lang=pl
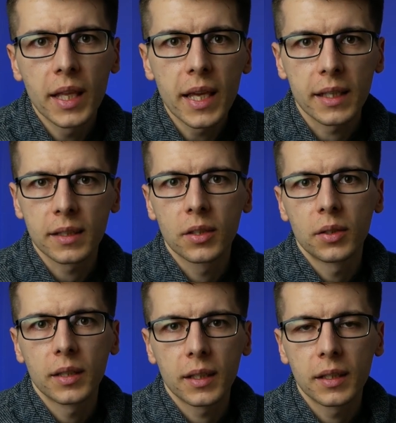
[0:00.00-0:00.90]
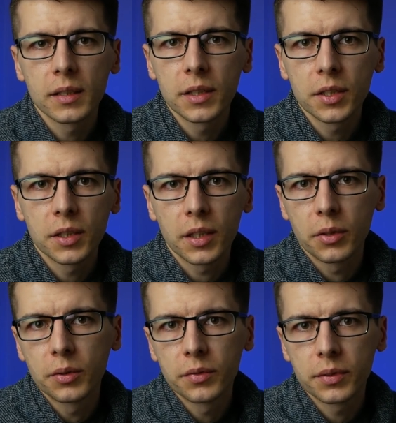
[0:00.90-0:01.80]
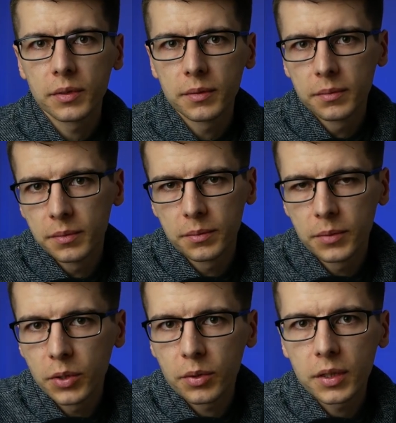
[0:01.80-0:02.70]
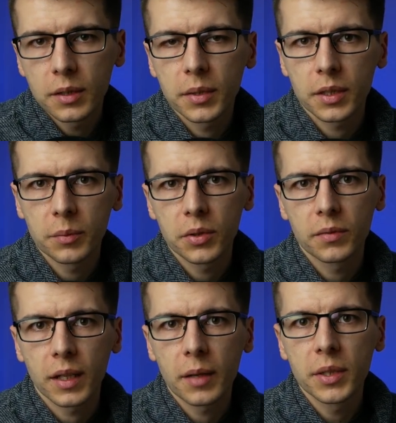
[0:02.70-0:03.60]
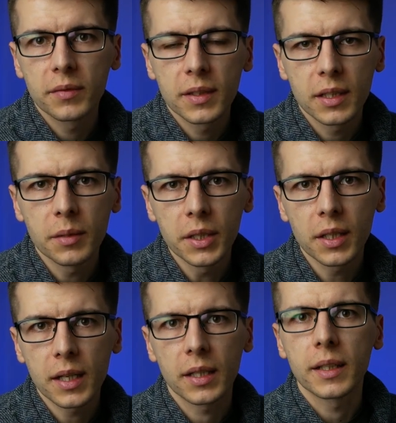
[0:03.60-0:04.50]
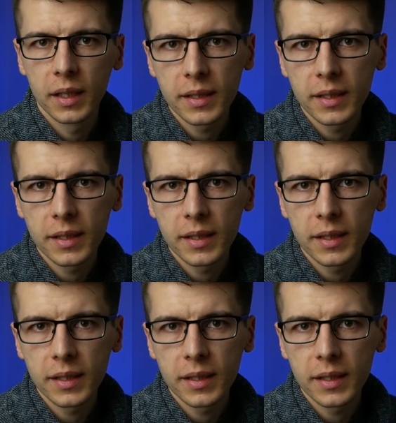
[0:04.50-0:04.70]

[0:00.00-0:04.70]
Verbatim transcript: I jest to jeden z czynników które się bierze pod uwagę przy wycenie mieszkania.